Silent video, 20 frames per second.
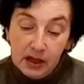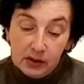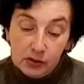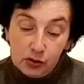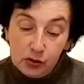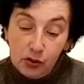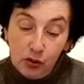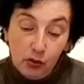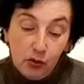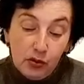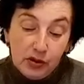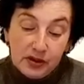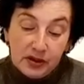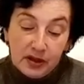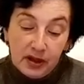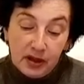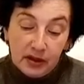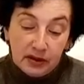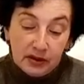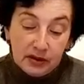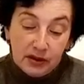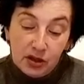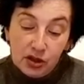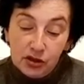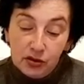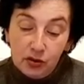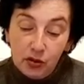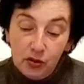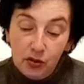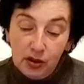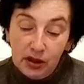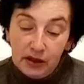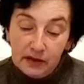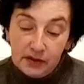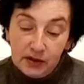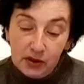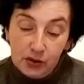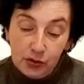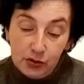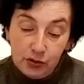С другой стороны, даже тройка
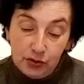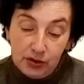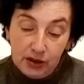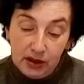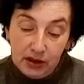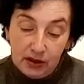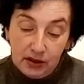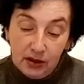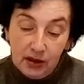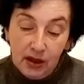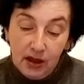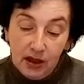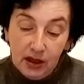в зачетке